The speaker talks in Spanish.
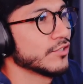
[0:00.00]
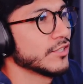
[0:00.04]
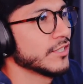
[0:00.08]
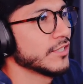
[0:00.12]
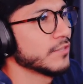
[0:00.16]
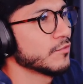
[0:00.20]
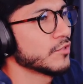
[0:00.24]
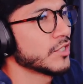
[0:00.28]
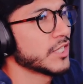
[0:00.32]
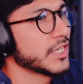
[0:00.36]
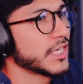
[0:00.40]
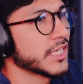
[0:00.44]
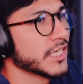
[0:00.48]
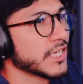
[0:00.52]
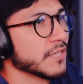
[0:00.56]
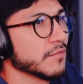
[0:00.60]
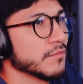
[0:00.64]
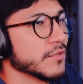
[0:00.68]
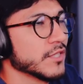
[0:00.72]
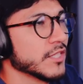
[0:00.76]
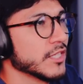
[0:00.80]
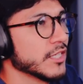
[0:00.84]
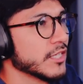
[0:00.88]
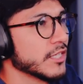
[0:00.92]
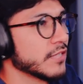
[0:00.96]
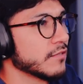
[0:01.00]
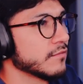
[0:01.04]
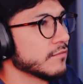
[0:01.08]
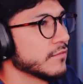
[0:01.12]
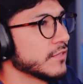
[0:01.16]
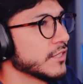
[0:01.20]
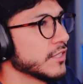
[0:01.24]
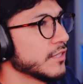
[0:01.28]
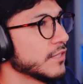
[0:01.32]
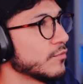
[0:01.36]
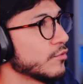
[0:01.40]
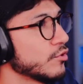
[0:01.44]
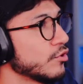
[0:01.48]
No tenemos nada que envidiar,
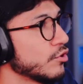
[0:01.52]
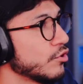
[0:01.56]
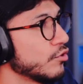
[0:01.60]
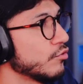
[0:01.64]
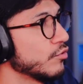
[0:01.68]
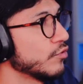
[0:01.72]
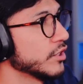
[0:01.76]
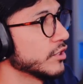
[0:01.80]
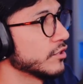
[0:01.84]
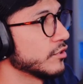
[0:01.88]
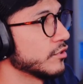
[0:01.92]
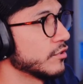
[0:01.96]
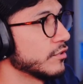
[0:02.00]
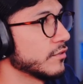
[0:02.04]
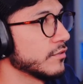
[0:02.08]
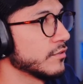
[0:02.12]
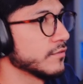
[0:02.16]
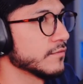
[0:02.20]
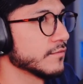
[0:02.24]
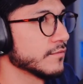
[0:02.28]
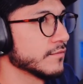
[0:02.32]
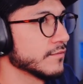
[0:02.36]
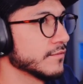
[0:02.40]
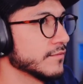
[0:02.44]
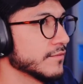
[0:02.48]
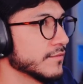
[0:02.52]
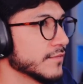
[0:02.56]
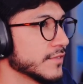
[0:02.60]
tenemos lo nuestro.